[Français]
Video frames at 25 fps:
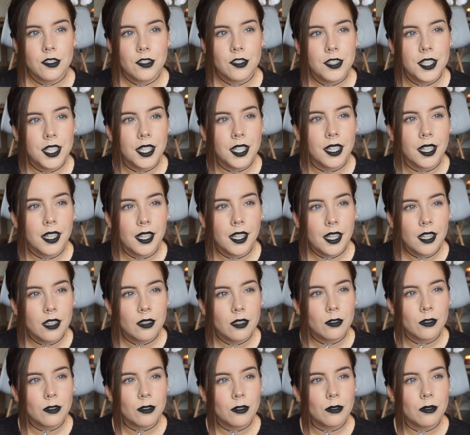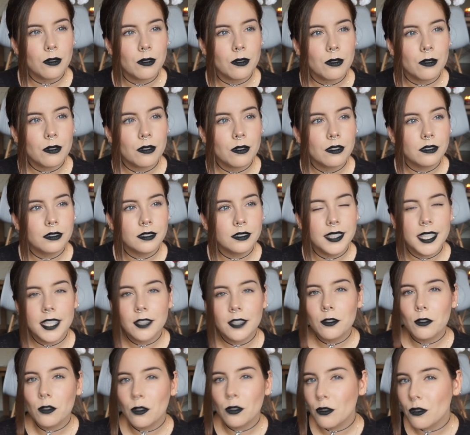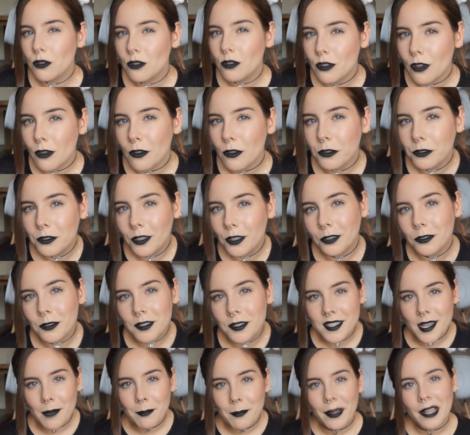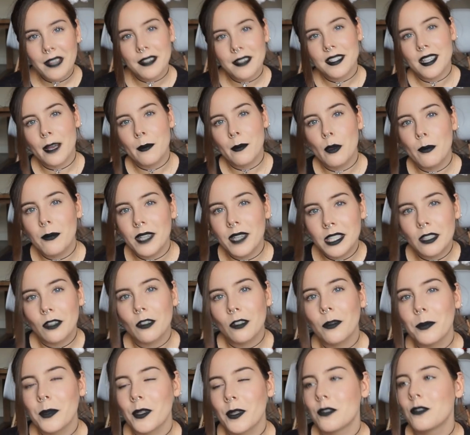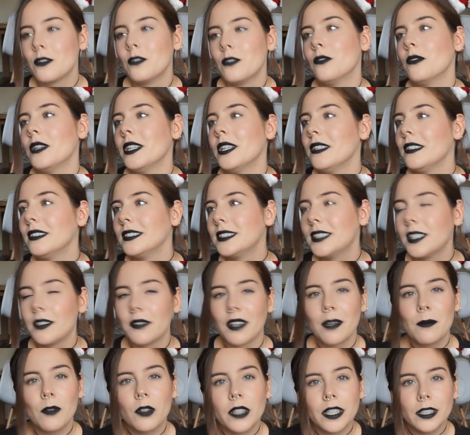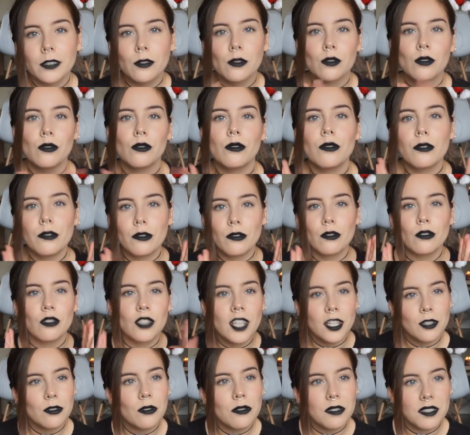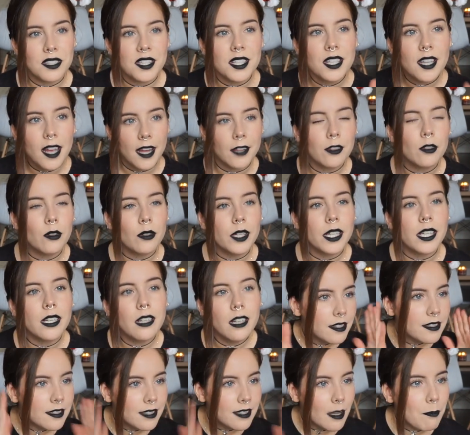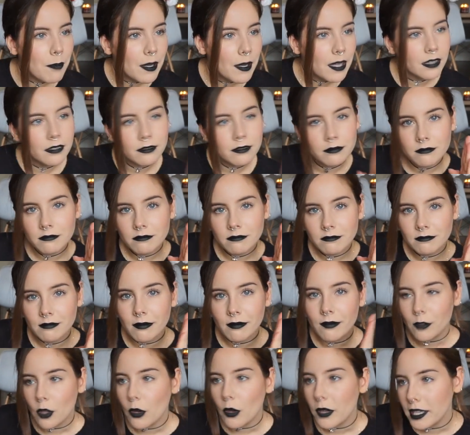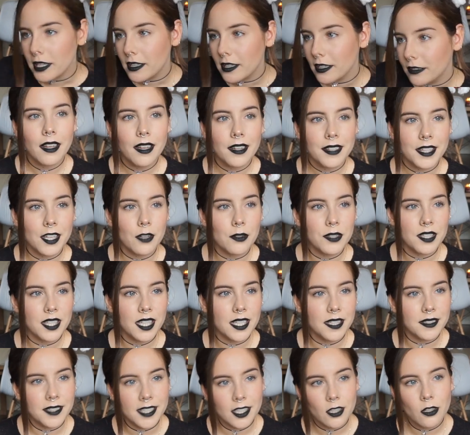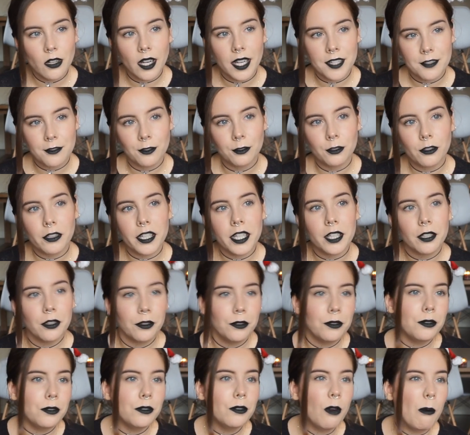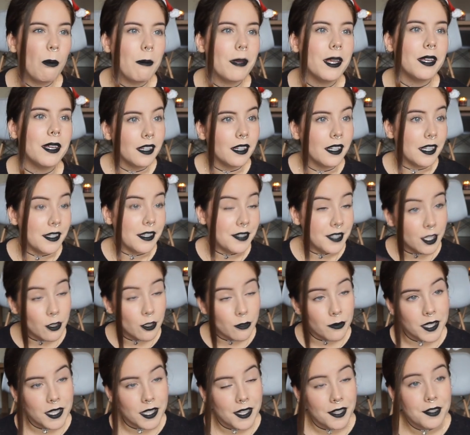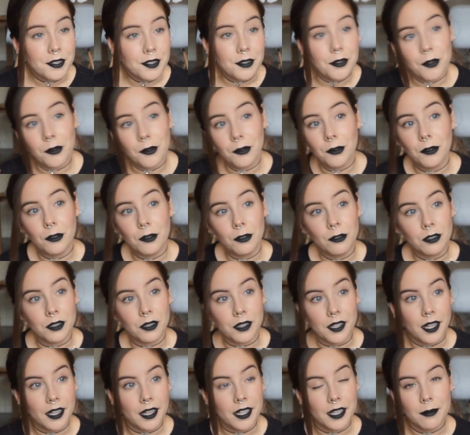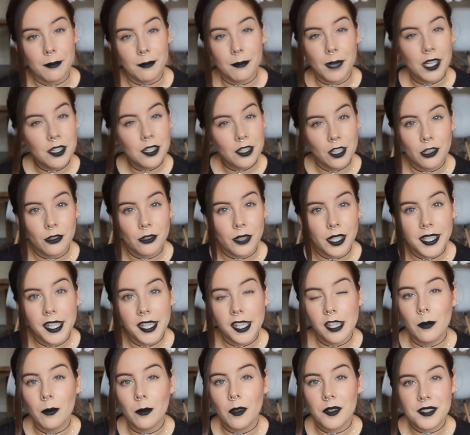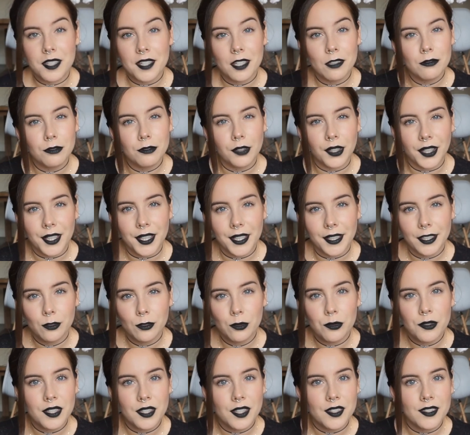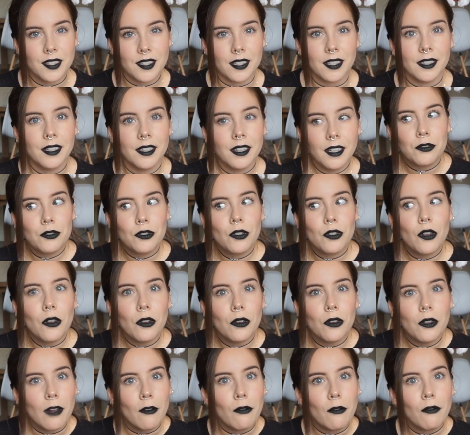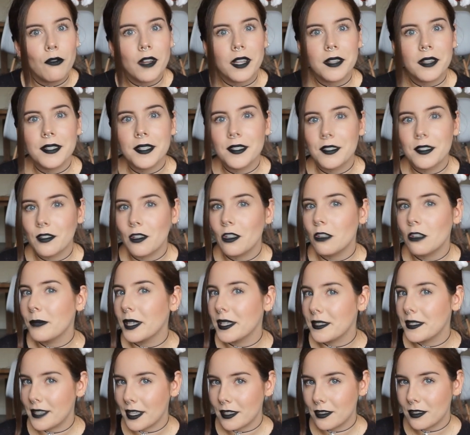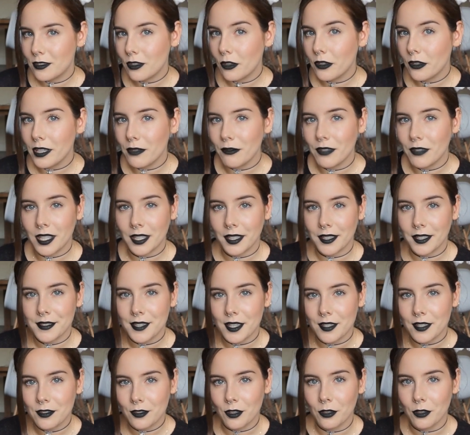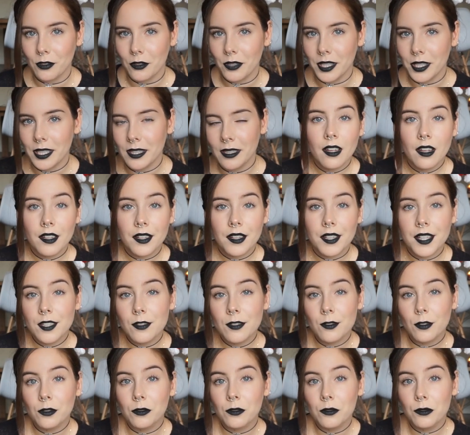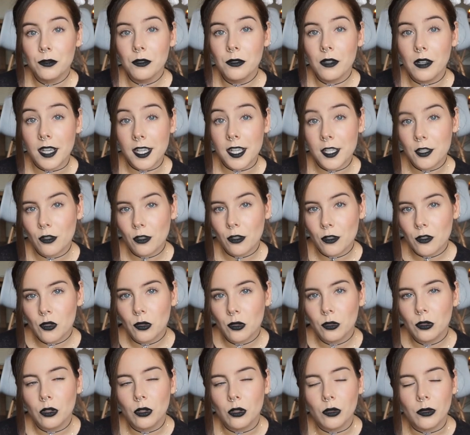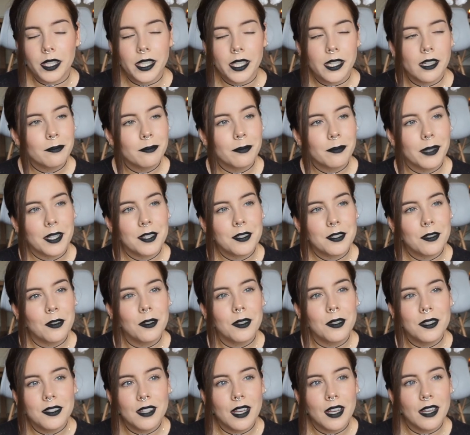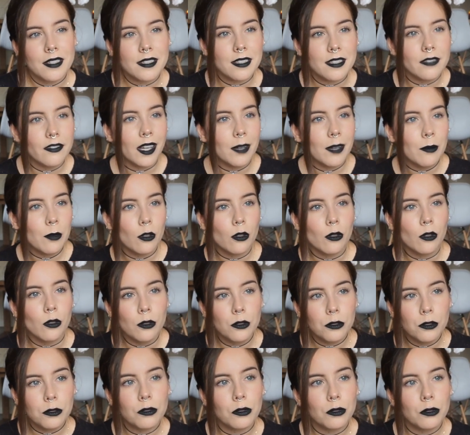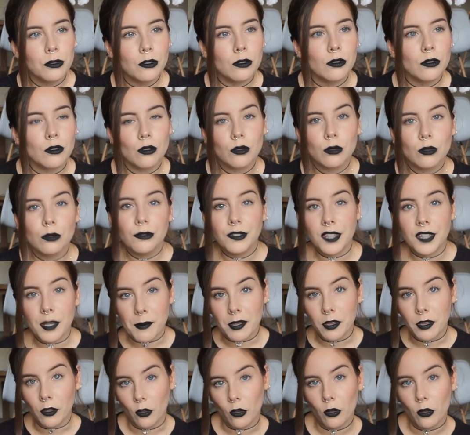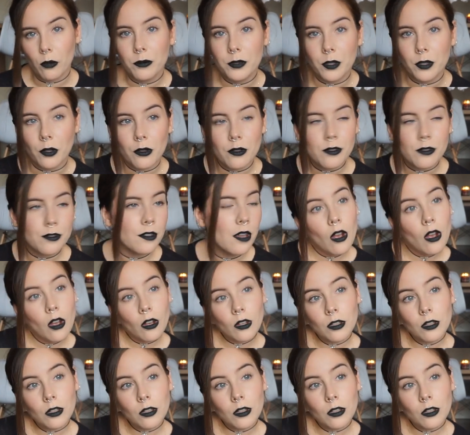Je dirais que dès que je sens l'odeur du sapin, ça me met dans l'ambiance de Noël. C'est vraiment quelque chose que j'associe à Noël. Sapin, Noël. Il y a aussi les décorations dans les rues, on met les illuminations, il y a les marchés de Noël qui commencent à ouvrir, tout ça, ça sent la fin décembre et ça sent l'hiver et ça sent Noël. Et surtout, les chansons de Noël, parce que ça, c'est vraiment le truc, je trouve, qui met dans l'ambiance.